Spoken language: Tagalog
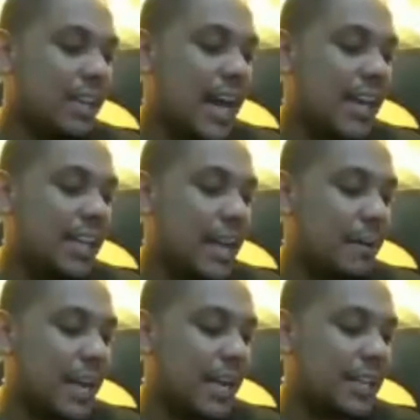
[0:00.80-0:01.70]

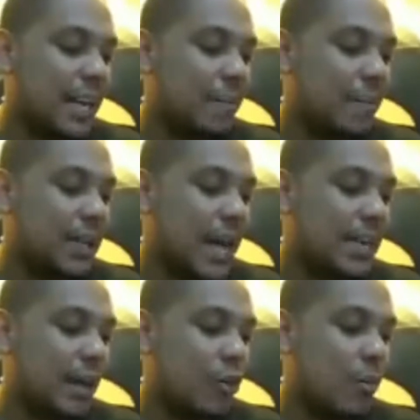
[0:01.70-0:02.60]
Hinihikayat namin lahat ng
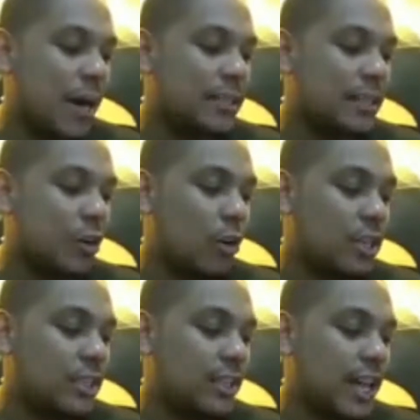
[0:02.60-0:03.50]
kabataan na kumain
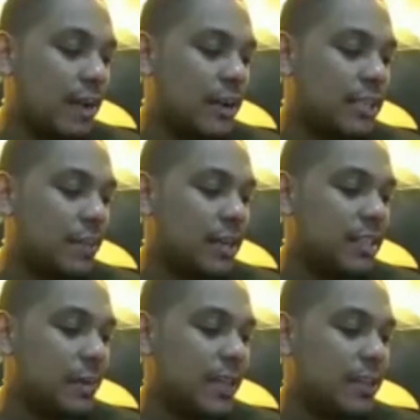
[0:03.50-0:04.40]
sa oras ng
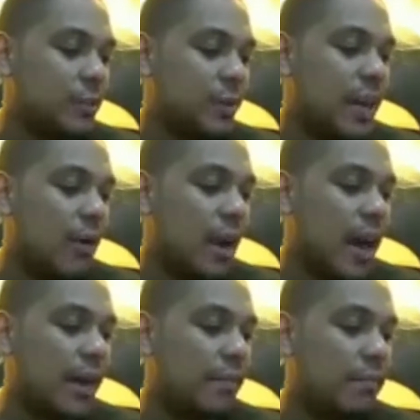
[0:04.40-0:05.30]
tama. Sabay-sabay tayong
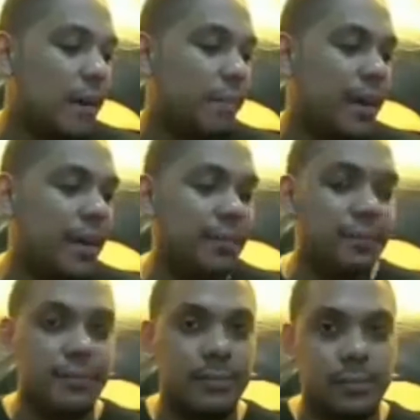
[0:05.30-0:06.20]
sumigaw, kain
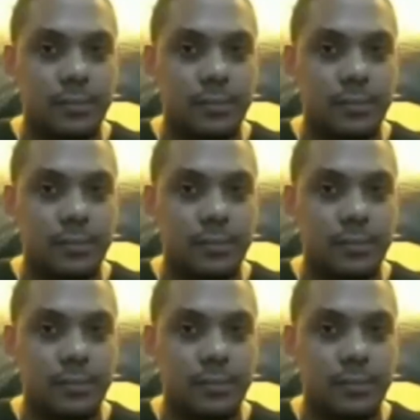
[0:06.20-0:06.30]
pepe.